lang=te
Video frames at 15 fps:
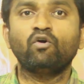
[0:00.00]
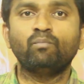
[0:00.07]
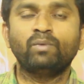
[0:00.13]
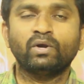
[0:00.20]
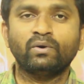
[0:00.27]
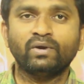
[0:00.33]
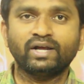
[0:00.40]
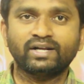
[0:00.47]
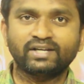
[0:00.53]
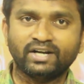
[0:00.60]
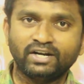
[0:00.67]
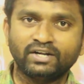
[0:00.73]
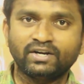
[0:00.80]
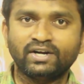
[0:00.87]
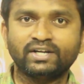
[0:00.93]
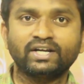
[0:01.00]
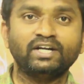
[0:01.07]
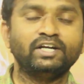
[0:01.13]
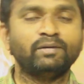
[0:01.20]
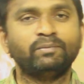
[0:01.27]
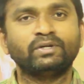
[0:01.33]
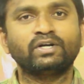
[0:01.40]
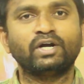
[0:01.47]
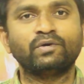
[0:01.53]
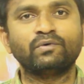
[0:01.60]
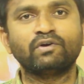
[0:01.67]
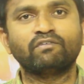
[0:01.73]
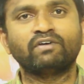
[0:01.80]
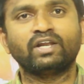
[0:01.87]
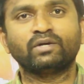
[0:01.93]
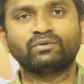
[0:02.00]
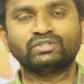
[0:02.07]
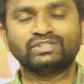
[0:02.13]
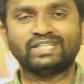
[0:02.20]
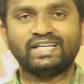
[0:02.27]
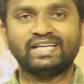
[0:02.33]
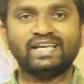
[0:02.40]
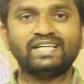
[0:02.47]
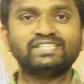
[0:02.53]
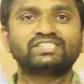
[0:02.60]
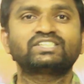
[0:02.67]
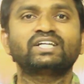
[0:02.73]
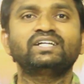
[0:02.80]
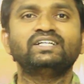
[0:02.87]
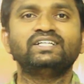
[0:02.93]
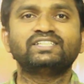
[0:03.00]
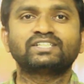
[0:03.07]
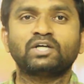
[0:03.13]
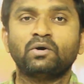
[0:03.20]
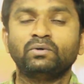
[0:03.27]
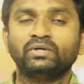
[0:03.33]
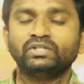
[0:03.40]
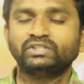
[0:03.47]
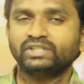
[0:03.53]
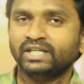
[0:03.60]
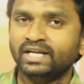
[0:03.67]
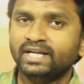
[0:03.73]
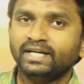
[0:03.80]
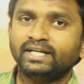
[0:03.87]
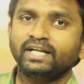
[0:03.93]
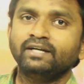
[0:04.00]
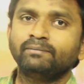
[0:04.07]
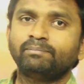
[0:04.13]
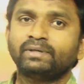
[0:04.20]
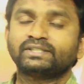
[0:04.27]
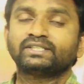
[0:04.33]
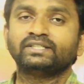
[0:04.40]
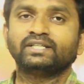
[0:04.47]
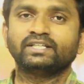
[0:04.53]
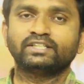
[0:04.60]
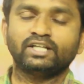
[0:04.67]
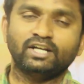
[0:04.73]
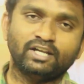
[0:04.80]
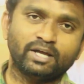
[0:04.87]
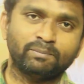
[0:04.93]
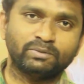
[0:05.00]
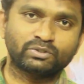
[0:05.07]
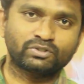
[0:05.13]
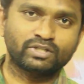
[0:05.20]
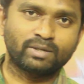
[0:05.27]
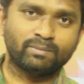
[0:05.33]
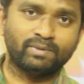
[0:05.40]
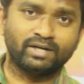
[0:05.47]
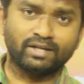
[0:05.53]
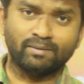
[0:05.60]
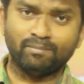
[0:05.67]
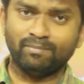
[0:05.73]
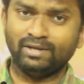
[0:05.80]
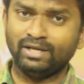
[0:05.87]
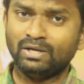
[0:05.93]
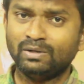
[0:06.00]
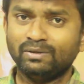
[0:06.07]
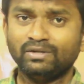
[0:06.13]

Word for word: ఆఫ్ బరోడా క్రెడిట్ కార్డ్ కానీ డెబిట్ కార్డు ఉన్న వాళ్ళకి వచ్చేసరికి ఇన్స్టంట్ డిస్కౌంట్ నుంచి టెన్ పర్సెంట్ అయితే లభిస్తుందన్నమాట మీలో